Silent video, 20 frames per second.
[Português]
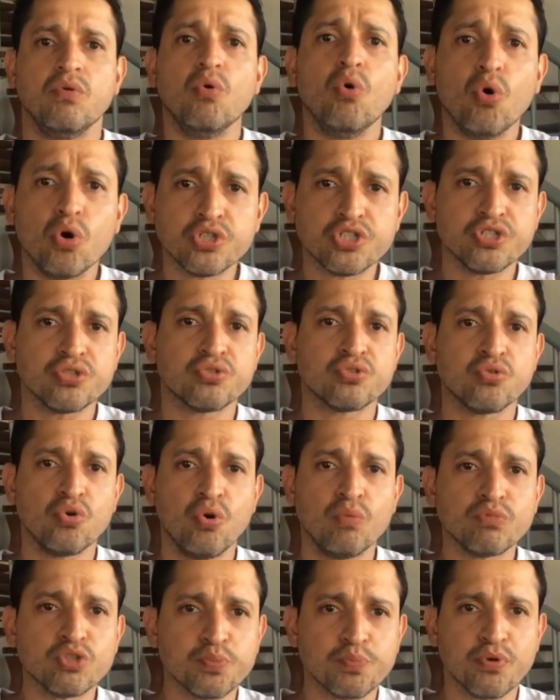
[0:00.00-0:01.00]
Hoje
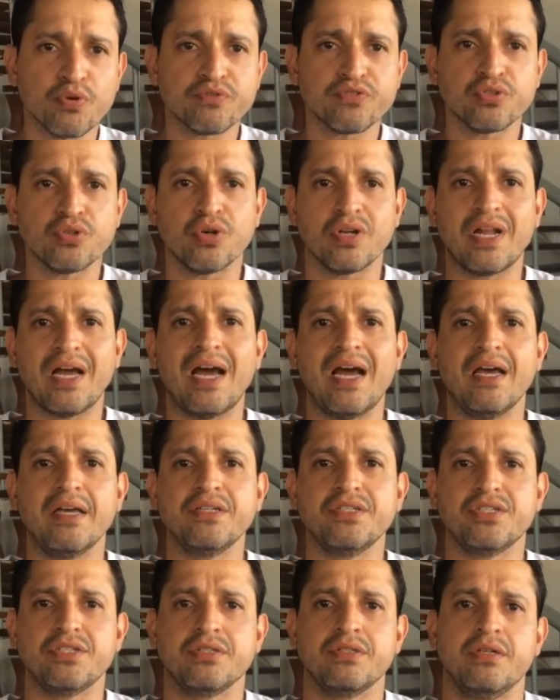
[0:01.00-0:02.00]
somos
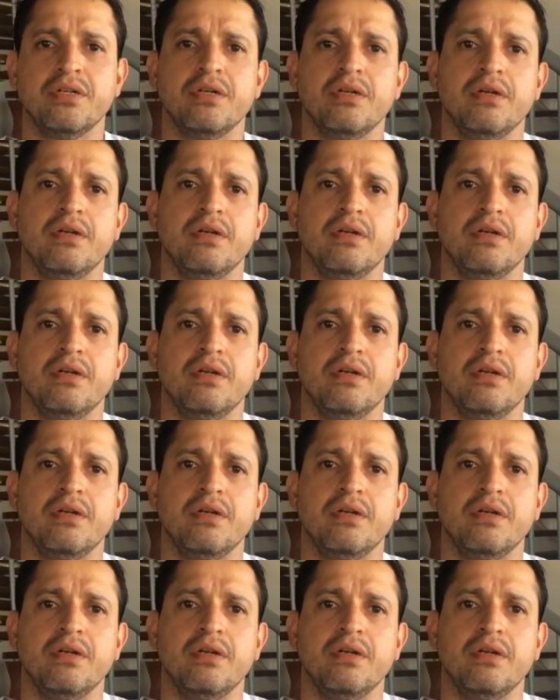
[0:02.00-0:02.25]
profissionais,